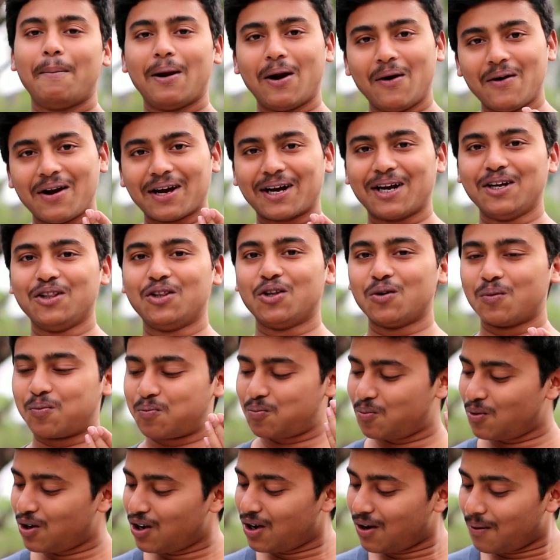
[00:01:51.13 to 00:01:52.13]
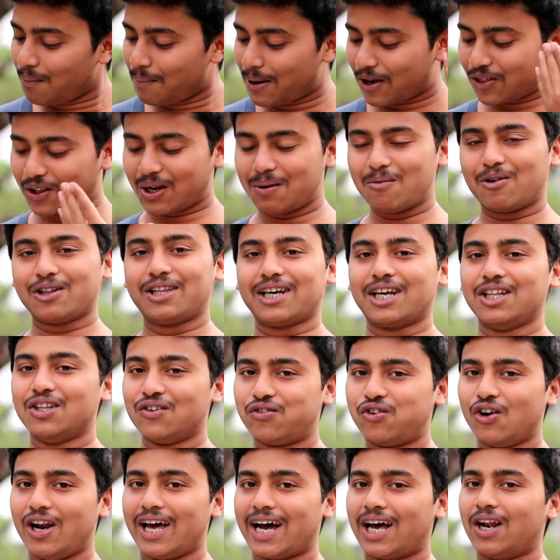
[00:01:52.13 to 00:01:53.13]
বেলুনটা কিন্তু ভেতরের মধ্যে
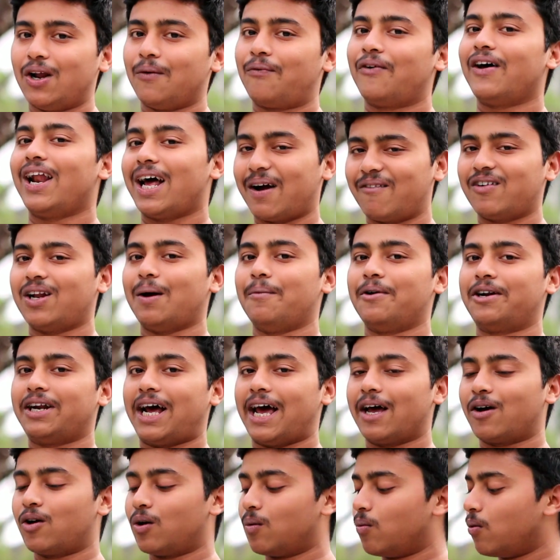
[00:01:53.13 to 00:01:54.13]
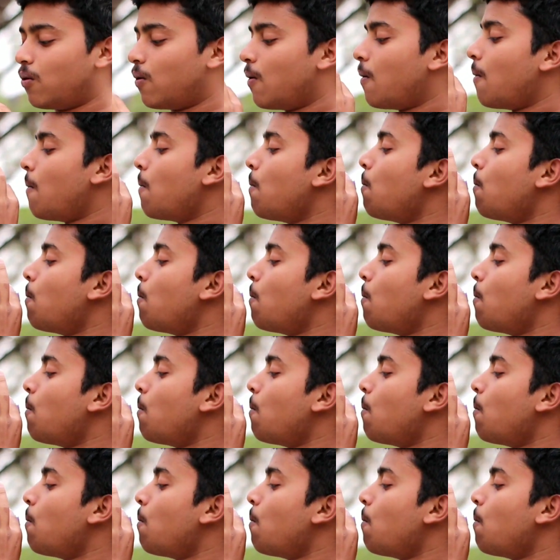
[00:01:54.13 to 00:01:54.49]
কিন্তু ফুলে গেল ফের একবার আমি ট্রাই করব